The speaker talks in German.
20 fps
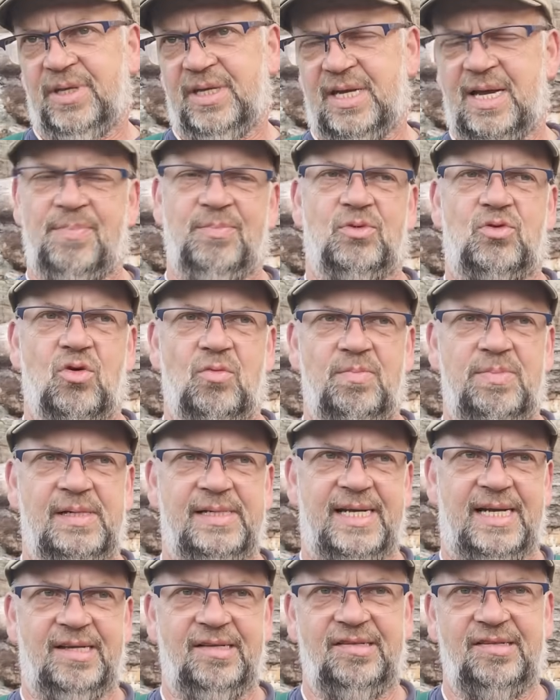Ich habe einen Kumpel,
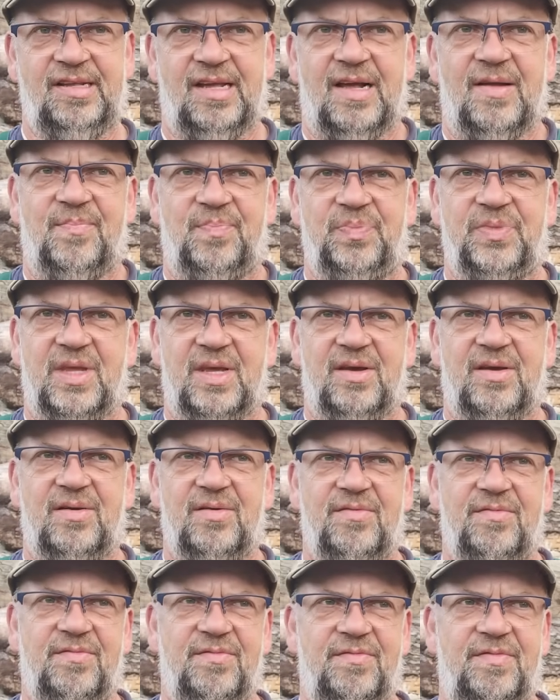der ist
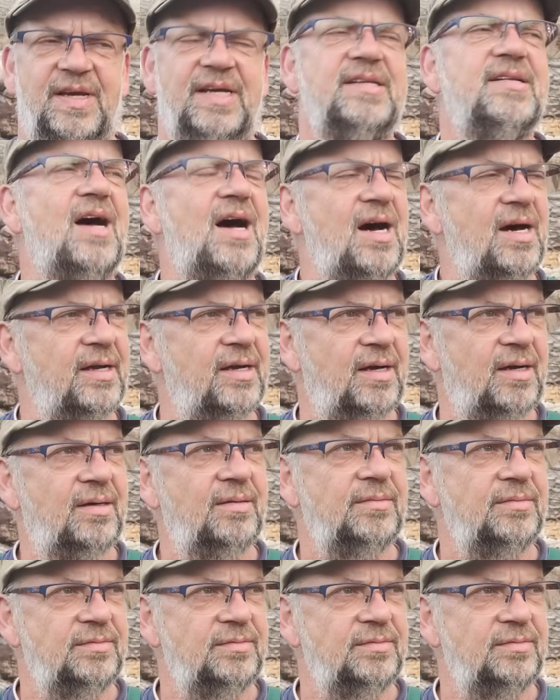Vegetarier.